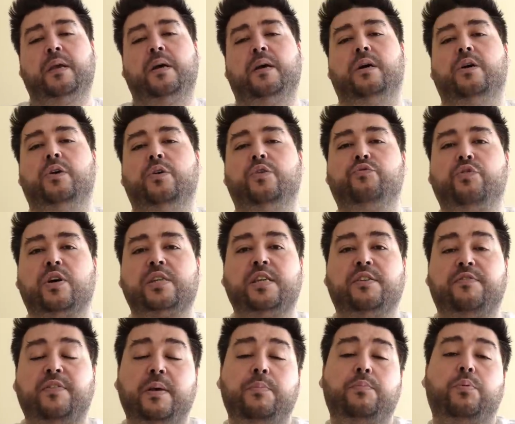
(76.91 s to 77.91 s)
euh, une fois que
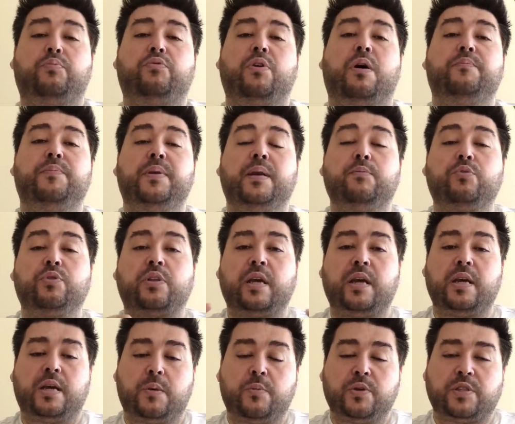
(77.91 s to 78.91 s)
c'est fait pour pouvoir bien
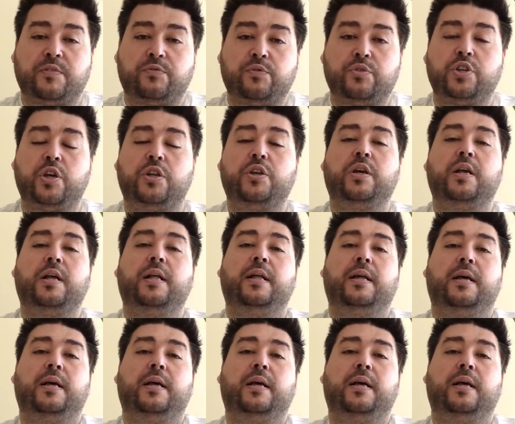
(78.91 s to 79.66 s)
montrer comment ça fonctionne